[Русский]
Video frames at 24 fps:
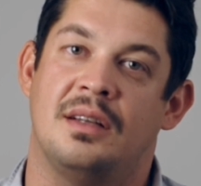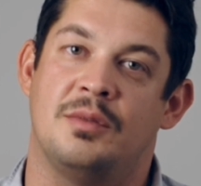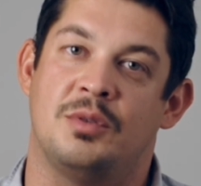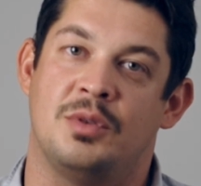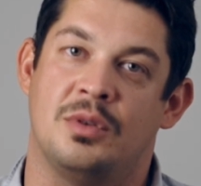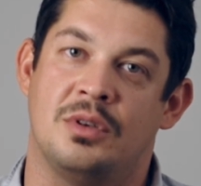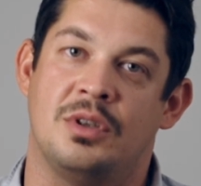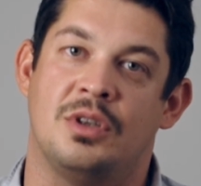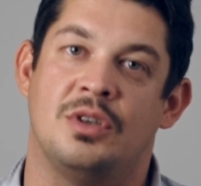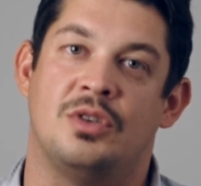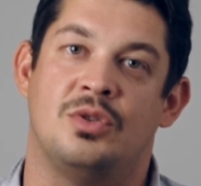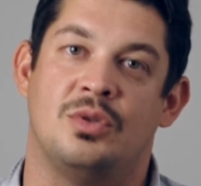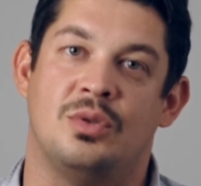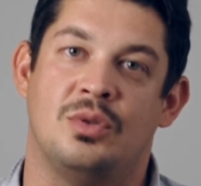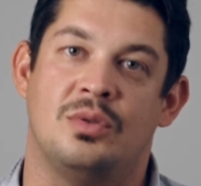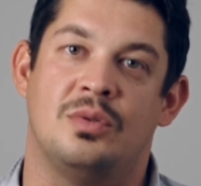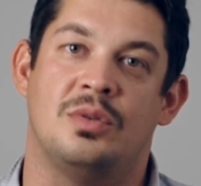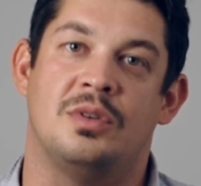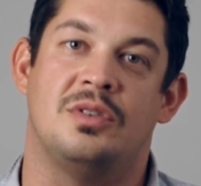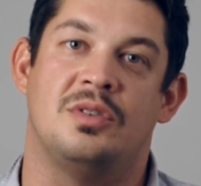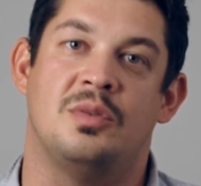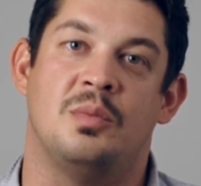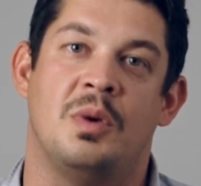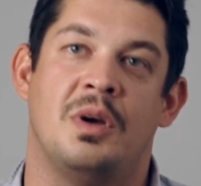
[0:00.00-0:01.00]
Она все-таки
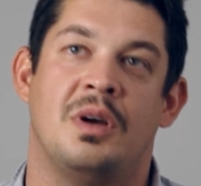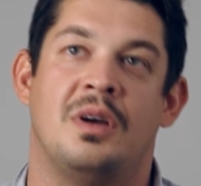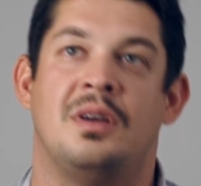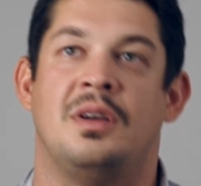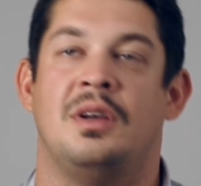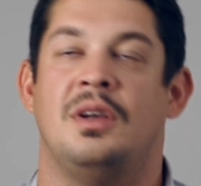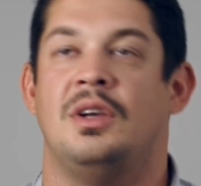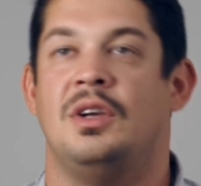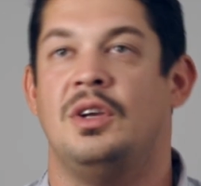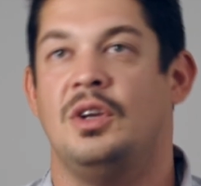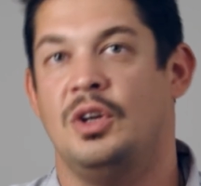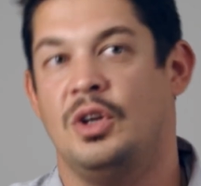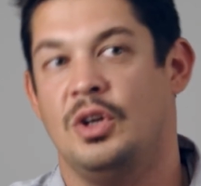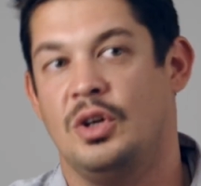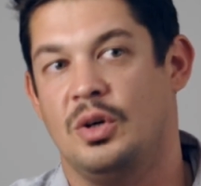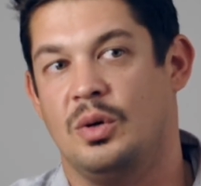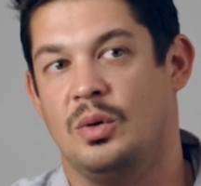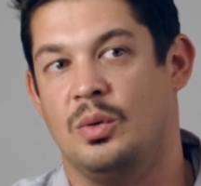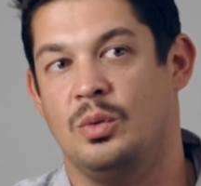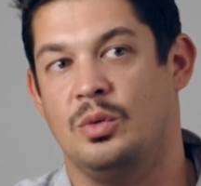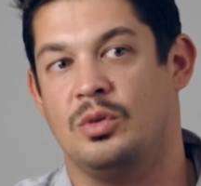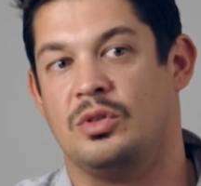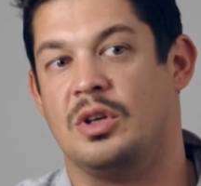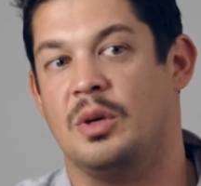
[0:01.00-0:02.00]
чувствует себя
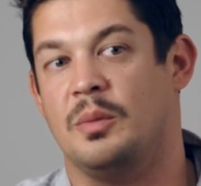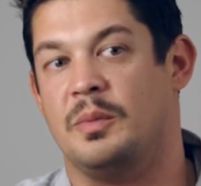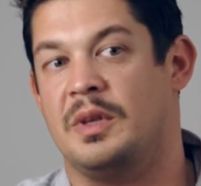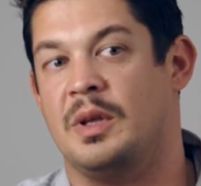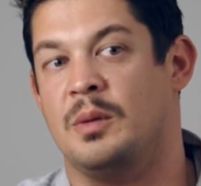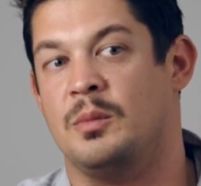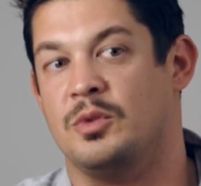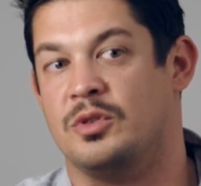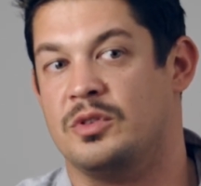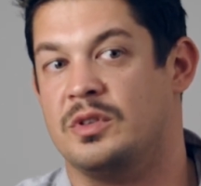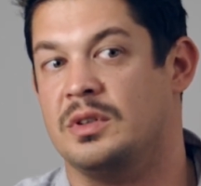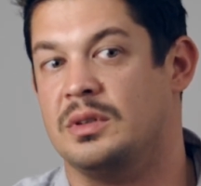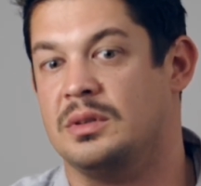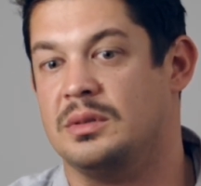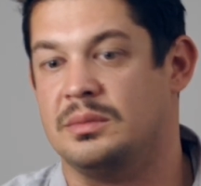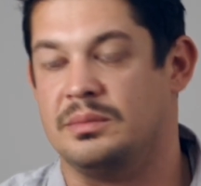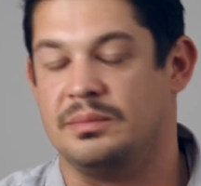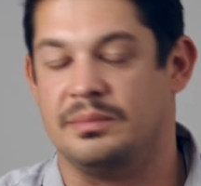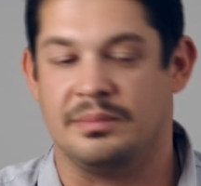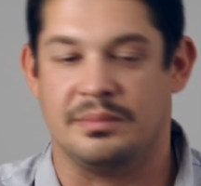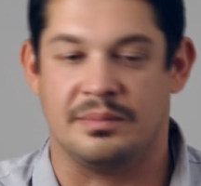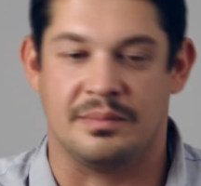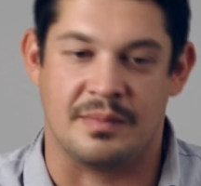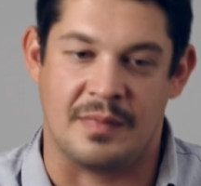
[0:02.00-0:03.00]
русской, потому что
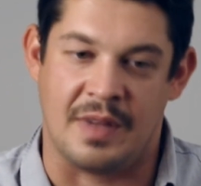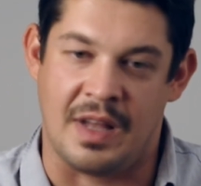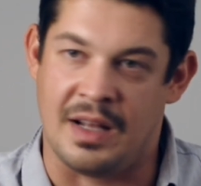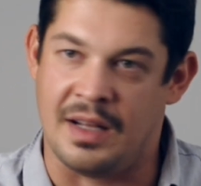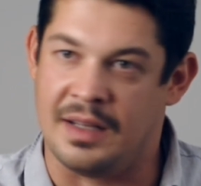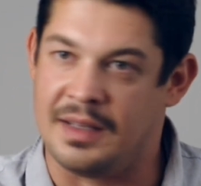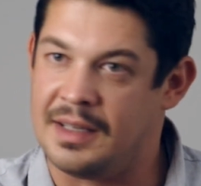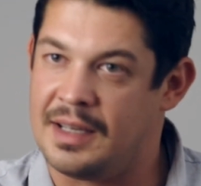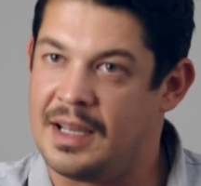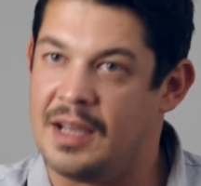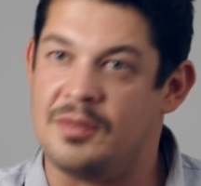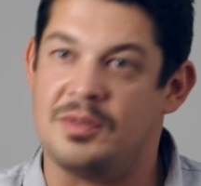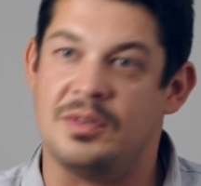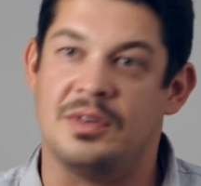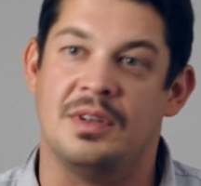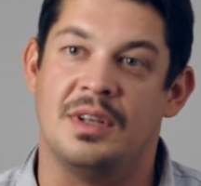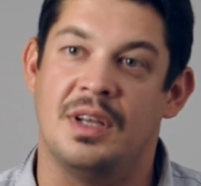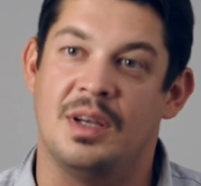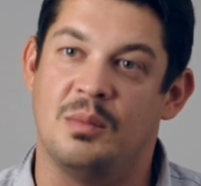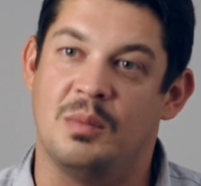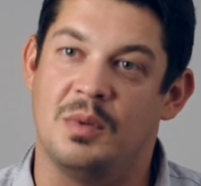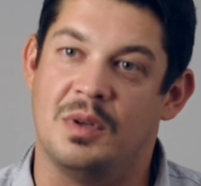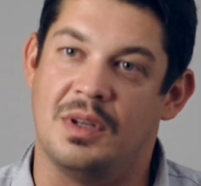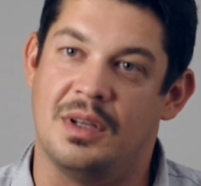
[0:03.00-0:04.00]
она такая
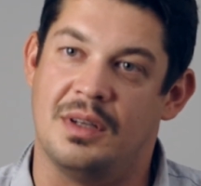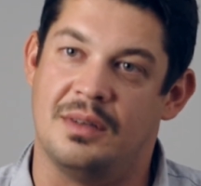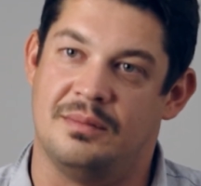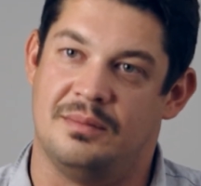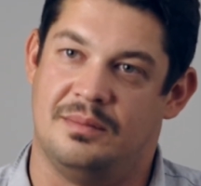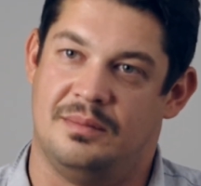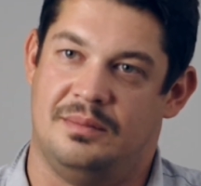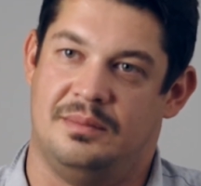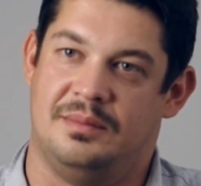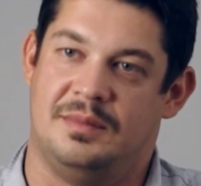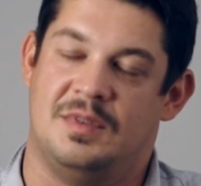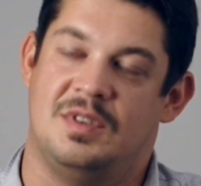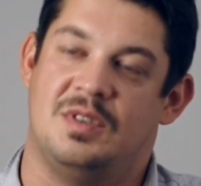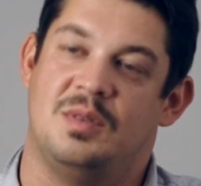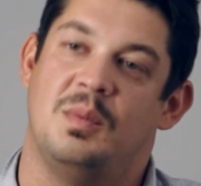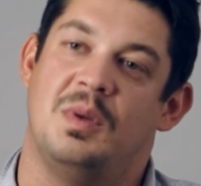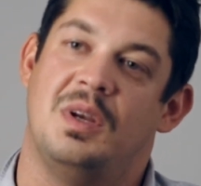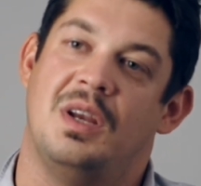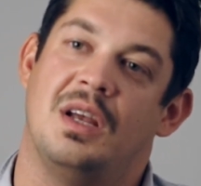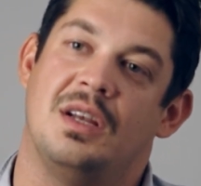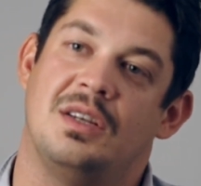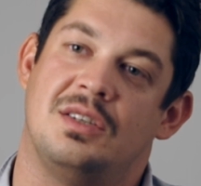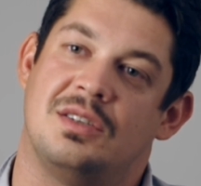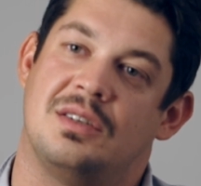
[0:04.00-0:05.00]
всегда и была,
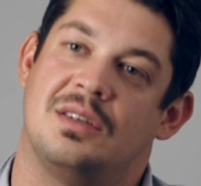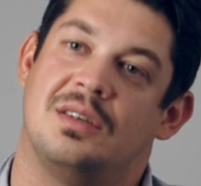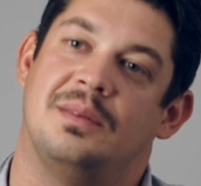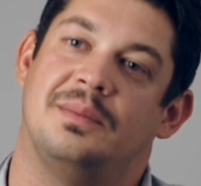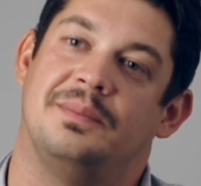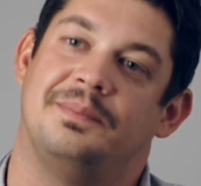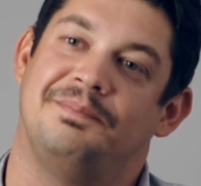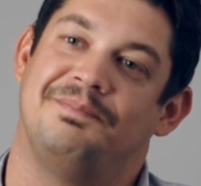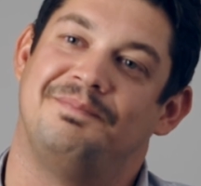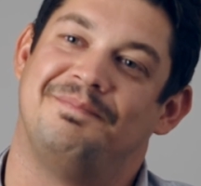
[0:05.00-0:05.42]
сибирячка.